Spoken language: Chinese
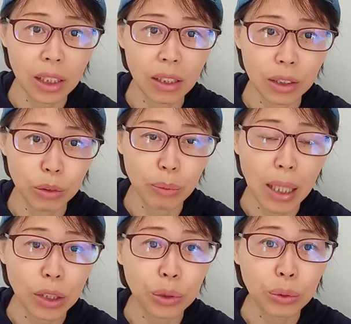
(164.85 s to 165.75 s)
力了
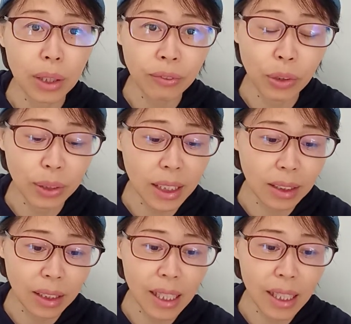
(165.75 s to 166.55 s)
马上出来否认，